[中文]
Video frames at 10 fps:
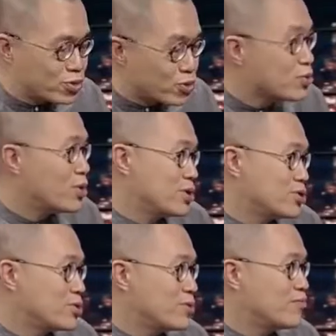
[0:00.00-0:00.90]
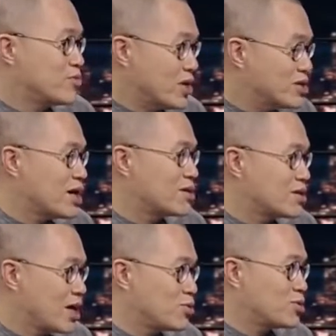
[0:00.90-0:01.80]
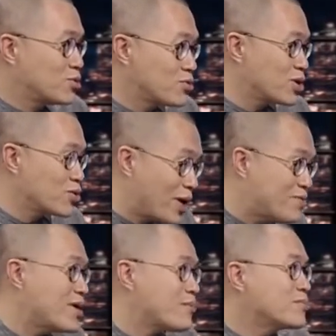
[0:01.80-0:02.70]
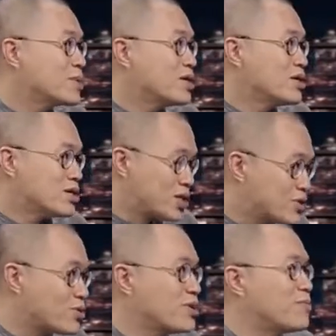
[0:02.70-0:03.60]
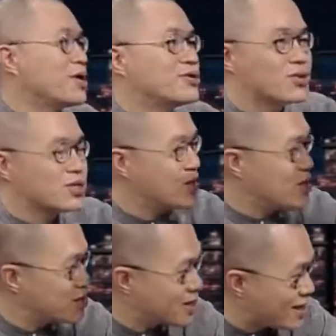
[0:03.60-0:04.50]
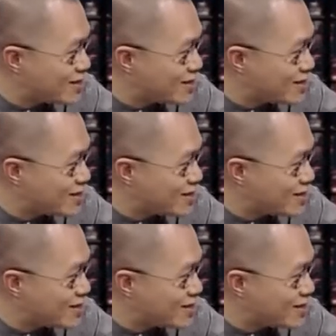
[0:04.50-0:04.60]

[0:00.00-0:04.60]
中国的书，影响了他对中国的观念。其中一本就是咱